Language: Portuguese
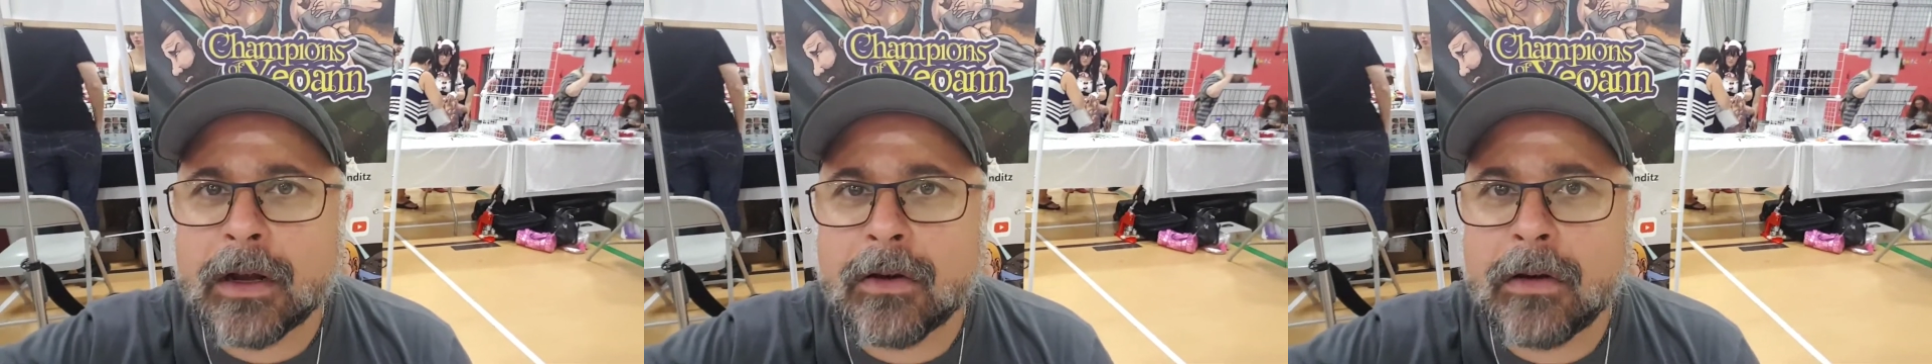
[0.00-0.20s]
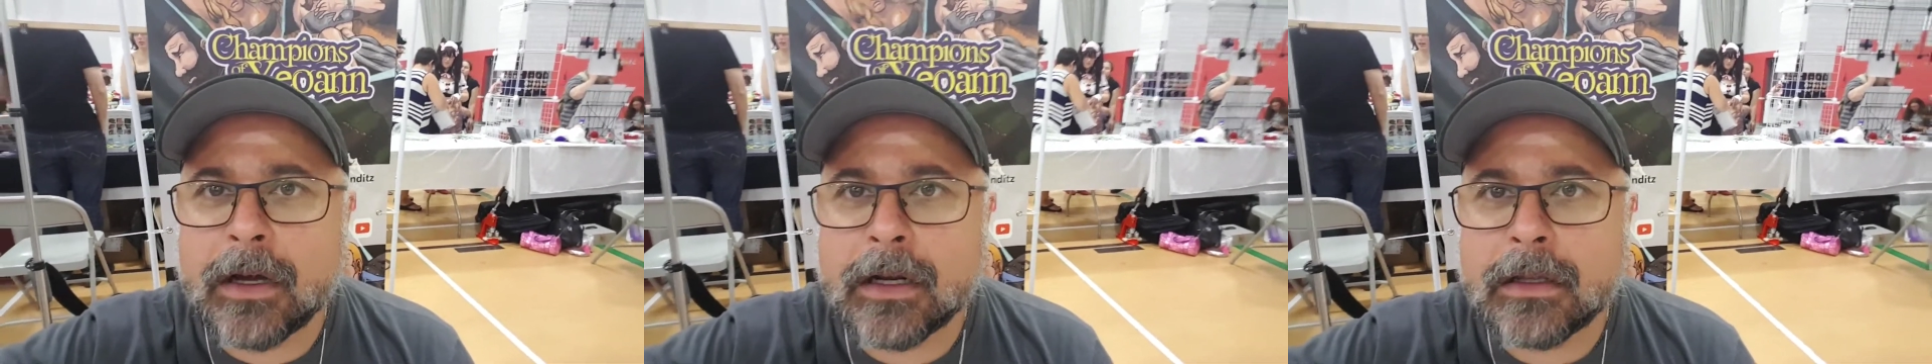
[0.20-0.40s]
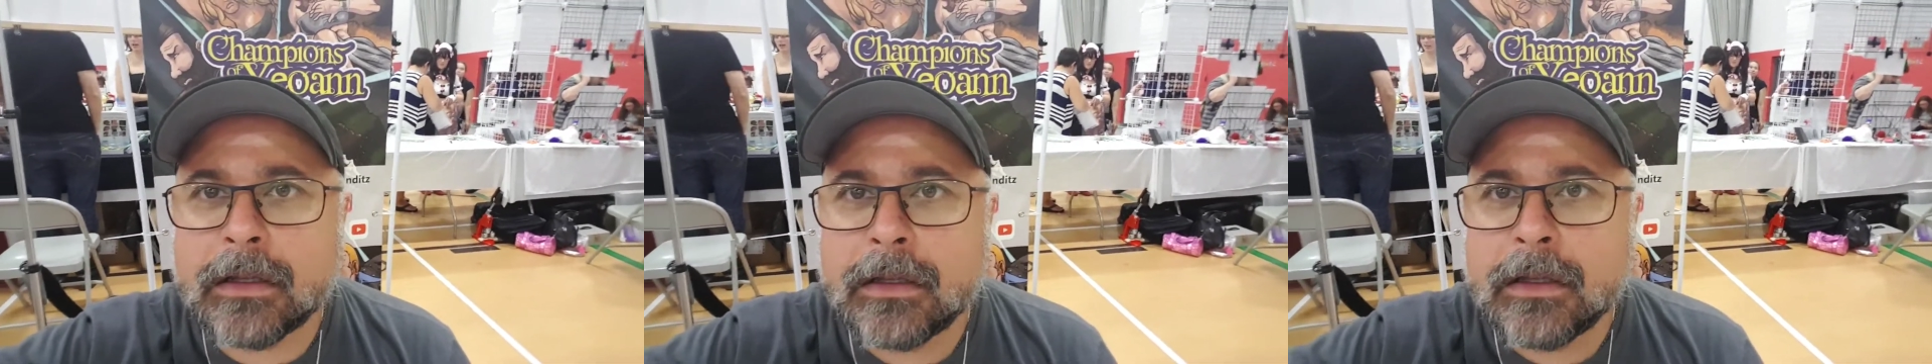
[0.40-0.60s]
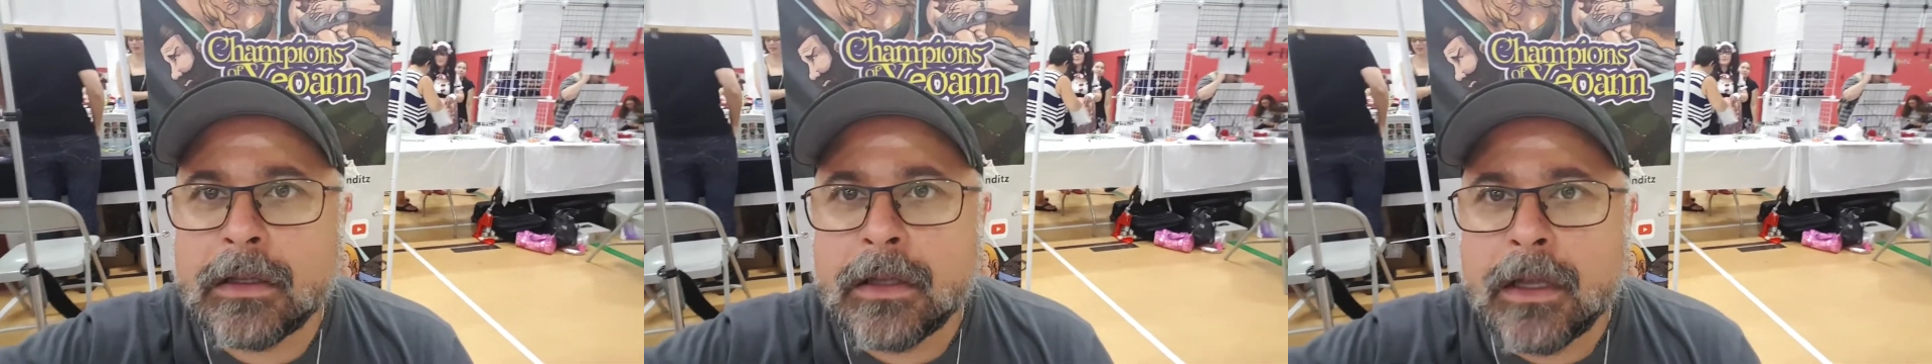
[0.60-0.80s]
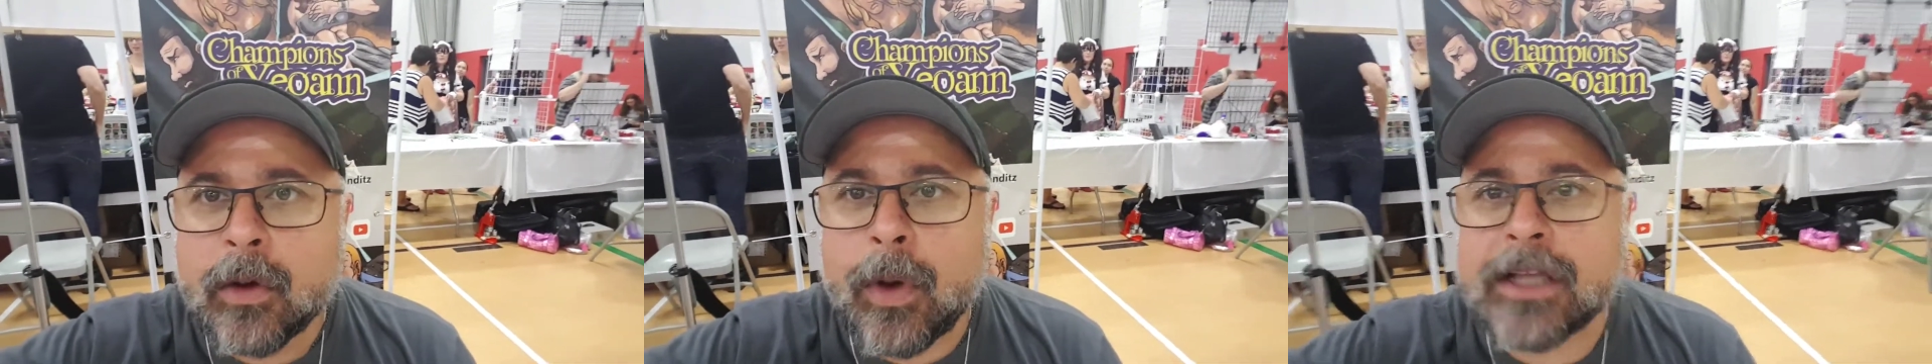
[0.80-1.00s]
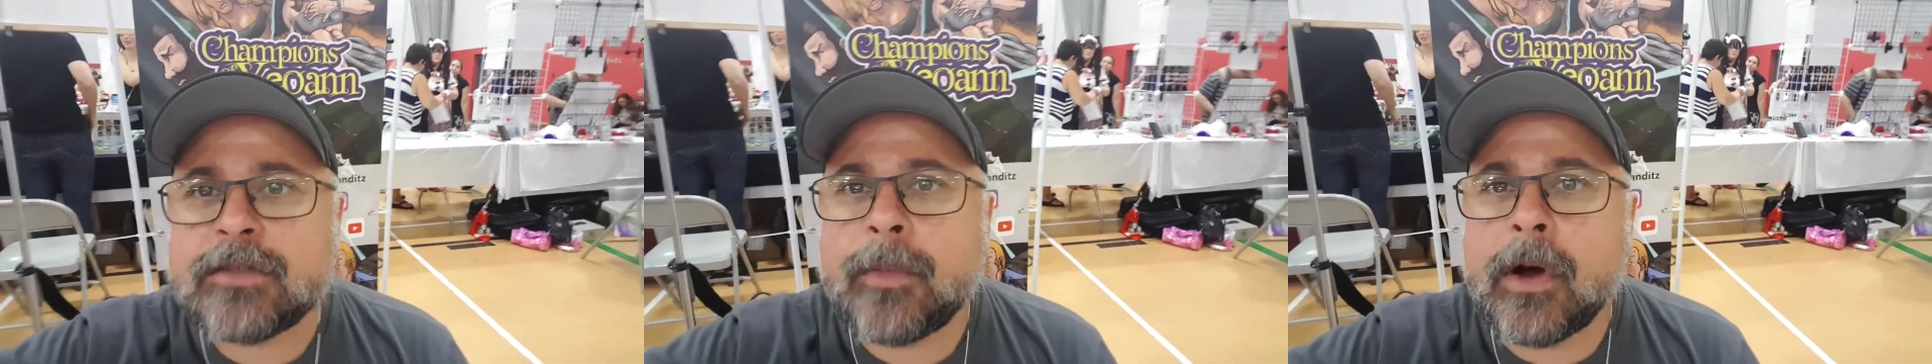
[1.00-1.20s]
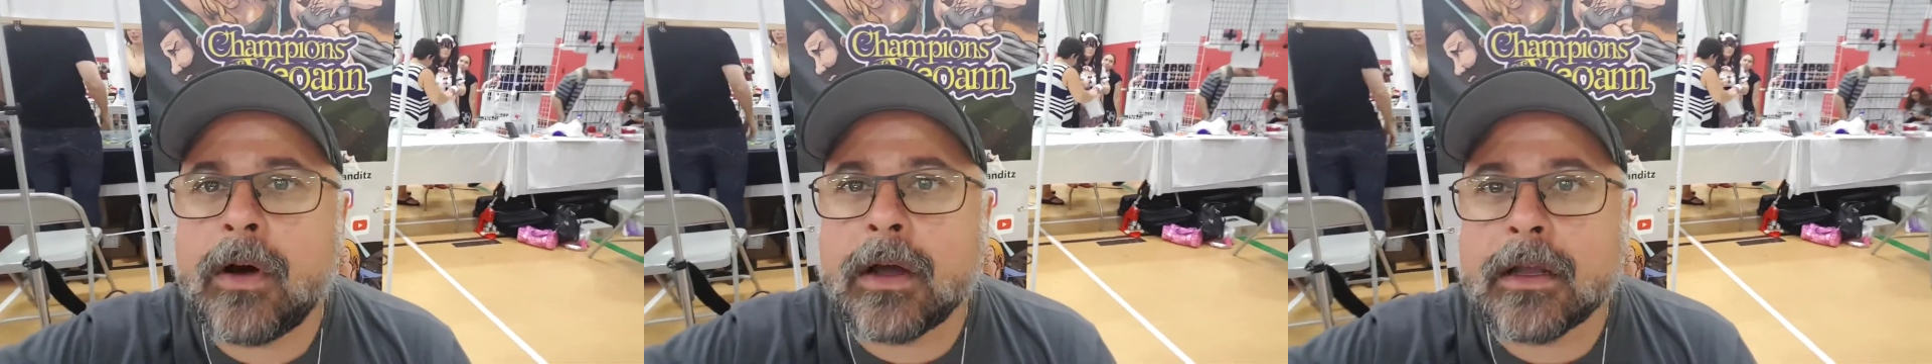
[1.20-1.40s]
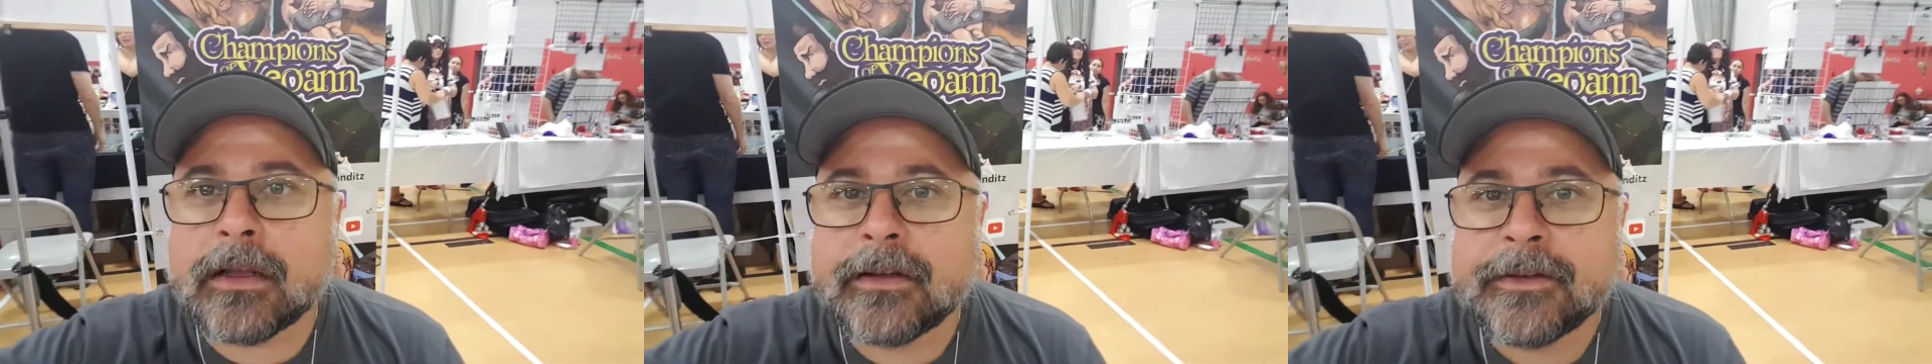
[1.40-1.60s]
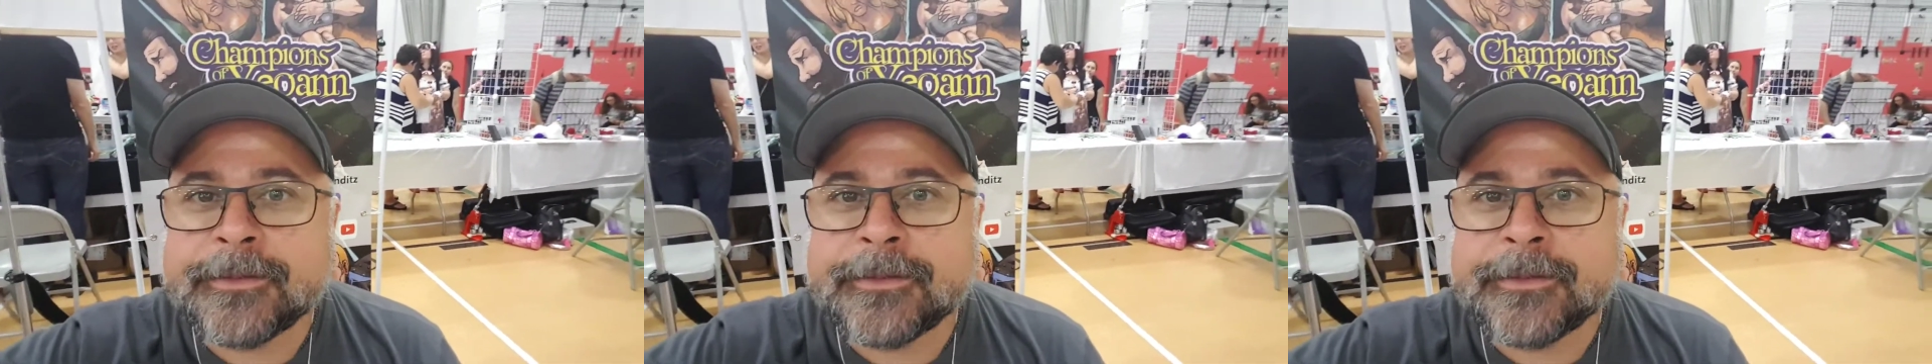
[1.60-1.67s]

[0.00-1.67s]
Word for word: agora, quase uma hora.